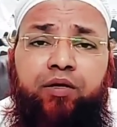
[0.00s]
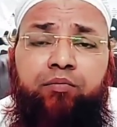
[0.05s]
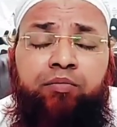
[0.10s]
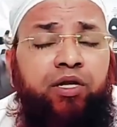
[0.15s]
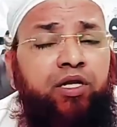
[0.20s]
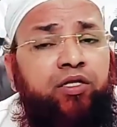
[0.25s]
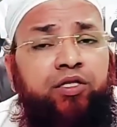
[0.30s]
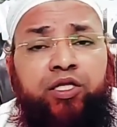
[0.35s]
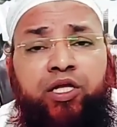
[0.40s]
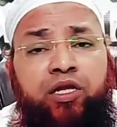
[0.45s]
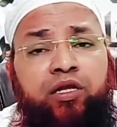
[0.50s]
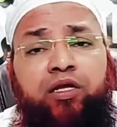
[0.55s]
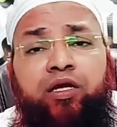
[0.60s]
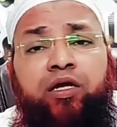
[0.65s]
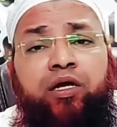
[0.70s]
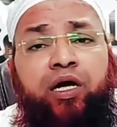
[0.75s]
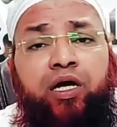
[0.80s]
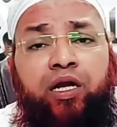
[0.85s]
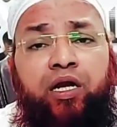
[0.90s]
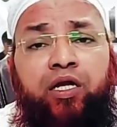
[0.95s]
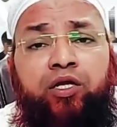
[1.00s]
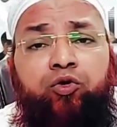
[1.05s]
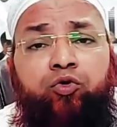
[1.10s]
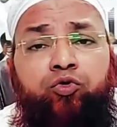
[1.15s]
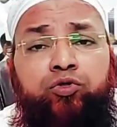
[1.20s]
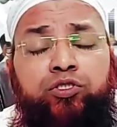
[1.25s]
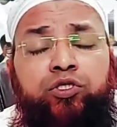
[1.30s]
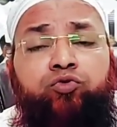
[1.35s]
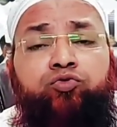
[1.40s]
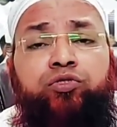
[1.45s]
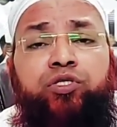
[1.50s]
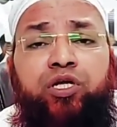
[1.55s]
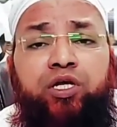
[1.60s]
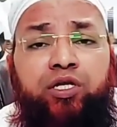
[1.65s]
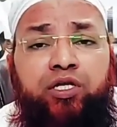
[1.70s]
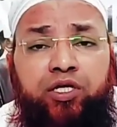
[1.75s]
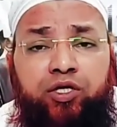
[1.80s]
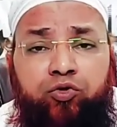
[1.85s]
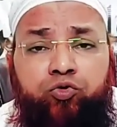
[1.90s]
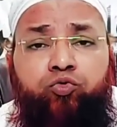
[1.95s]
मेरे दिल की गहराइयों से उसके
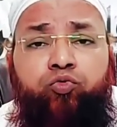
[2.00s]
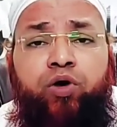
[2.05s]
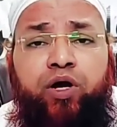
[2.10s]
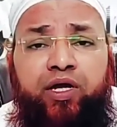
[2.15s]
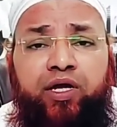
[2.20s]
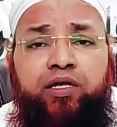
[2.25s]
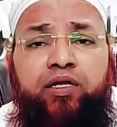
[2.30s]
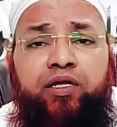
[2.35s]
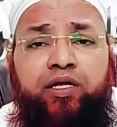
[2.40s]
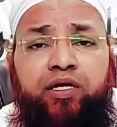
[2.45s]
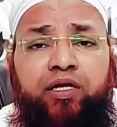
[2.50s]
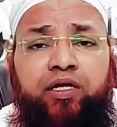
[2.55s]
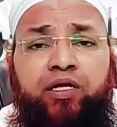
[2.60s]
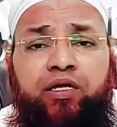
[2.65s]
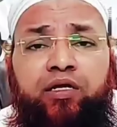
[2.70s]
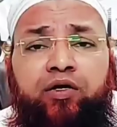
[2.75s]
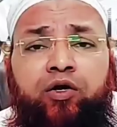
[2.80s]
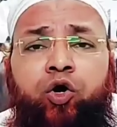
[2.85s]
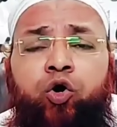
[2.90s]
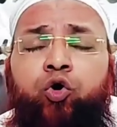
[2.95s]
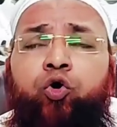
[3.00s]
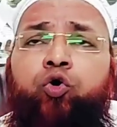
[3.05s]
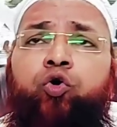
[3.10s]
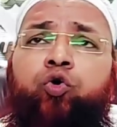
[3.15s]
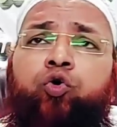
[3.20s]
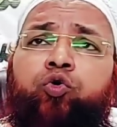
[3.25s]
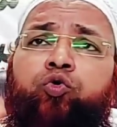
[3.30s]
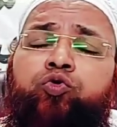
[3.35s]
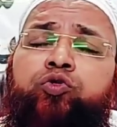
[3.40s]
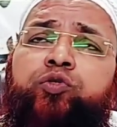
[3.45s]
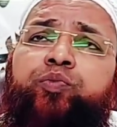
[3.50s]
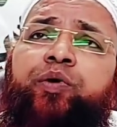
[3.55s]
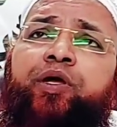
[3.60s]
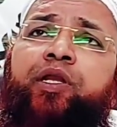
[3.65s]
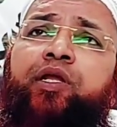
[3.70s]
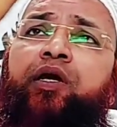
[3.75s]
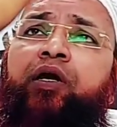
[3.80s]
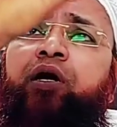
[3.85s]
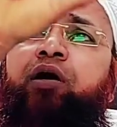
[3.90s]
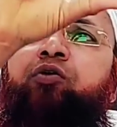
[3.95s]
लिए दुआएं निकली और उस पर
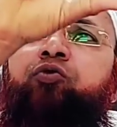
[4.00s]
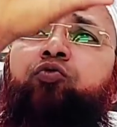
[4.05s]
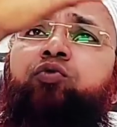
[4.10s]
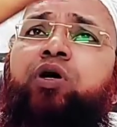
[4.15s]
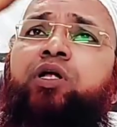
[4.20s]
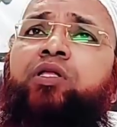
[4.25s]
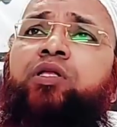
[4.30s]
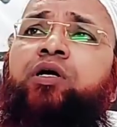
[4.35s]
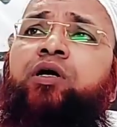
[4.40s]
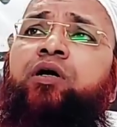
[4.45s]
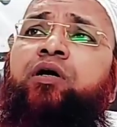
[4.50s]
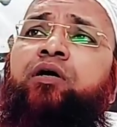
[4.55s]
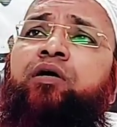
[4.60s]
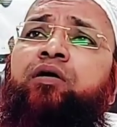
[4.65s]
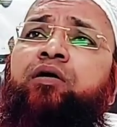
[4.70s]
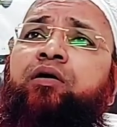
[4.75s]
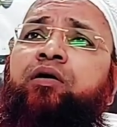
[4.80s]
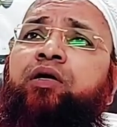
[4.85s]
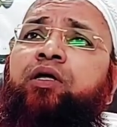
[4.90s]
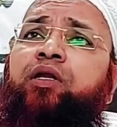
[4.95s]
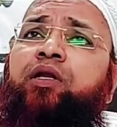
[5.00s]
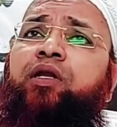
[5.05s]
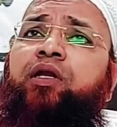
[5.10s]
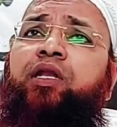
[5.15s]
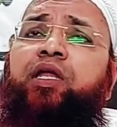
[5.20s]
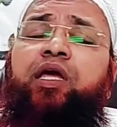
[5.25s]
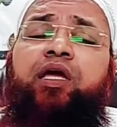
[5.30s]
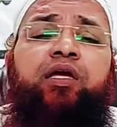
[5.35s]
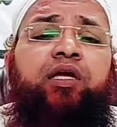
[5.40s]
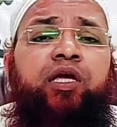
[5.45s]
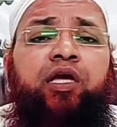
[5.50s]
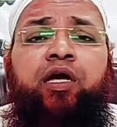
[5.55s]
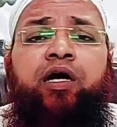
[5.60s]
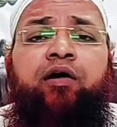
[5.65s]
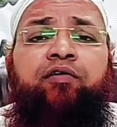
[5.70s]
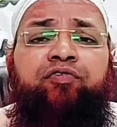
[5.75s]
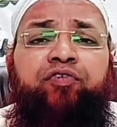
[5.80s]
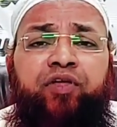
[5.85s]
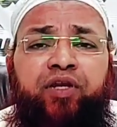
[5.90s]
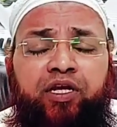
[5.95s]
लिखा हुआ था नेकी
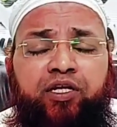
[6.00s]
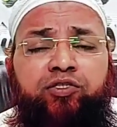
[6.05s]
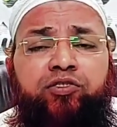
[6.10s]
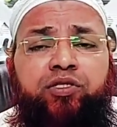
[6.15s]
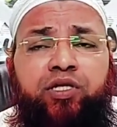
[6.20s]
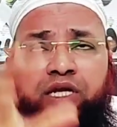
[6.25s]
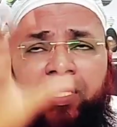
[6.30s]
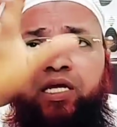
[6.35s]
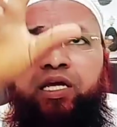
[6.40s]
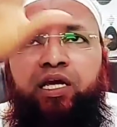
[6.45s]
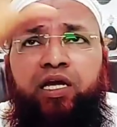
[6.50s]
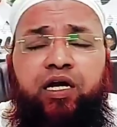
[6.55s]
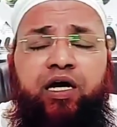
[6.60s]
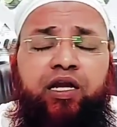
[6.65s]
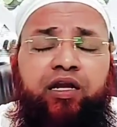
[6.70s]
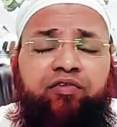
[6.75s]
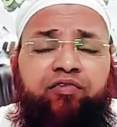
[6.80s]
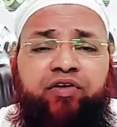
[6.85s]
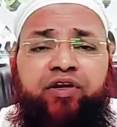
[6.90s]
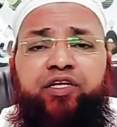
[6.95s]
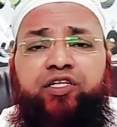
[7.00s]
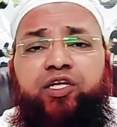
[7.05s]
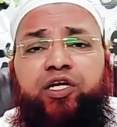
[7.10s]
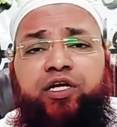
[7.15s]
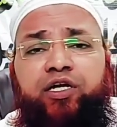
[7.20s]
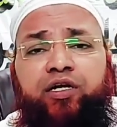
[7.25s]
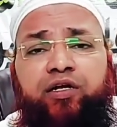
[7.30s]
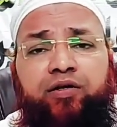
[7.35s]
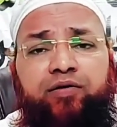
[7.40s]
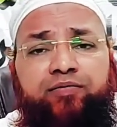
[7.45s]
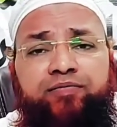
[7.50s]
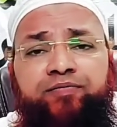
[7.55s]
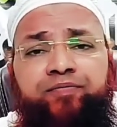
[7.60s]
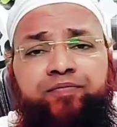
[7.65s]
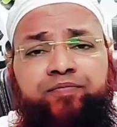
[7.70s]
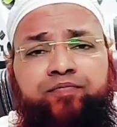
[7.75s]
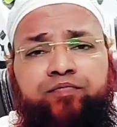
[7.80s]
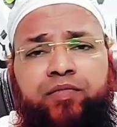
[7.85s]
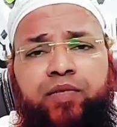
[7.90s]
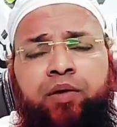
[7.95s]
का फ्रिज नेकी का रेफ्रिजरेटर
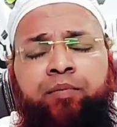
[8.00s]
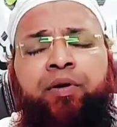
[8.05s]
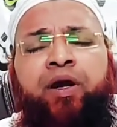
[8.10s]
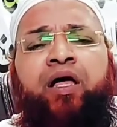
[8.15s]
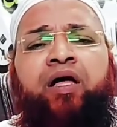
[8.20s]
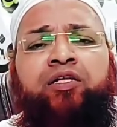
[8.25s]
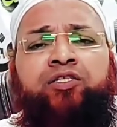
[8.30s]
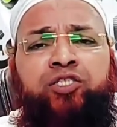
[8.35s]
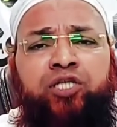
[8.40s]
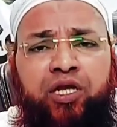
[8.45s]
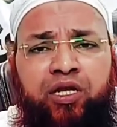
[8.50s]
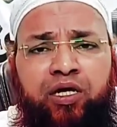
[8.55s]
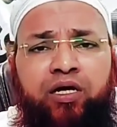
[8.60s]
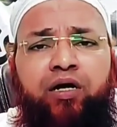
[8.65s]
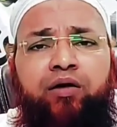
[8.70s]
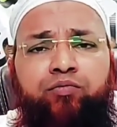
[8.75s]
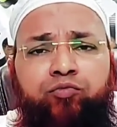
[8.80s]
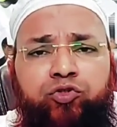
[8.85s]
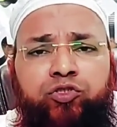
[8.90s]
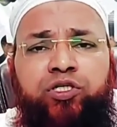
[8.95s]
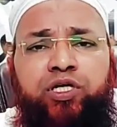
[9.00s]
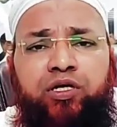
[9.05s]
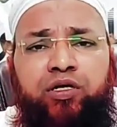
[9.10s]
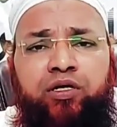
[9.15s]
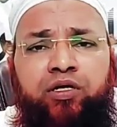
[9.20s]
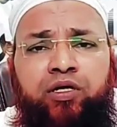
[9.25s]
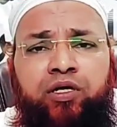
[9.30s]
बड़ा अच्छा लगा मुझे